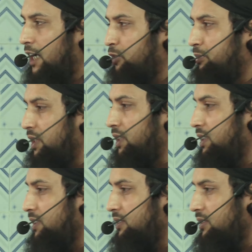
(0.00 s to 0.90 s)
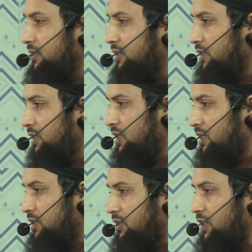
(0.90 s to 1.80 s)
আরবি
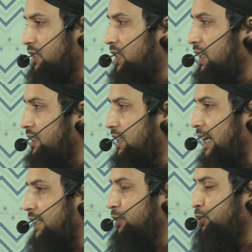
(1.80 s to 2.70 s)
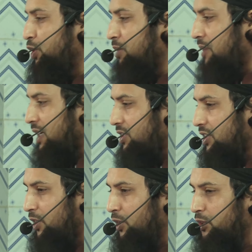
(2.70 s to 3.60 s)
যে শীতকালীন দুই মাস
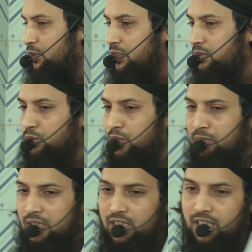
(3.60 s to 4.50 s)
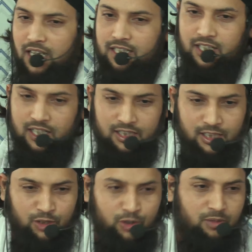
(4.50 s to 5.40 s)
ছিল দুই মাসের আজকে
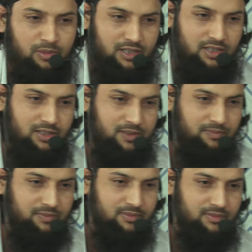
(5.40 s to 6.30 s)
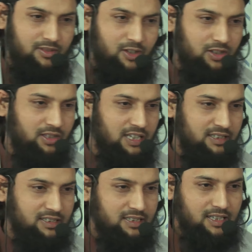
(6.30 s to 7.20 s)
দ্বিতীয় মাস অর্থাৎ
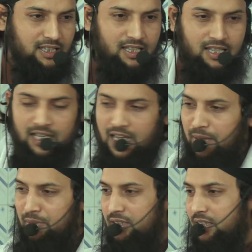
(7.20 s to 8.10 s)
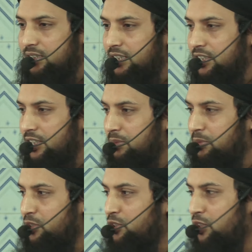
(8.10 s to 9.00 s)
আমাদের দেশের
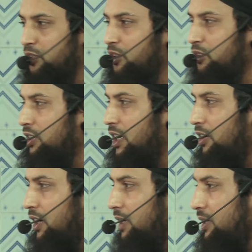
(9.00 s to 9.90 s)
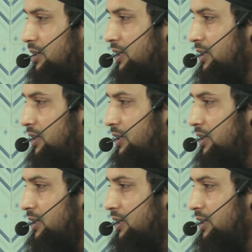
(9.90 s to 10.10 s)
বৎসর গণনা হয়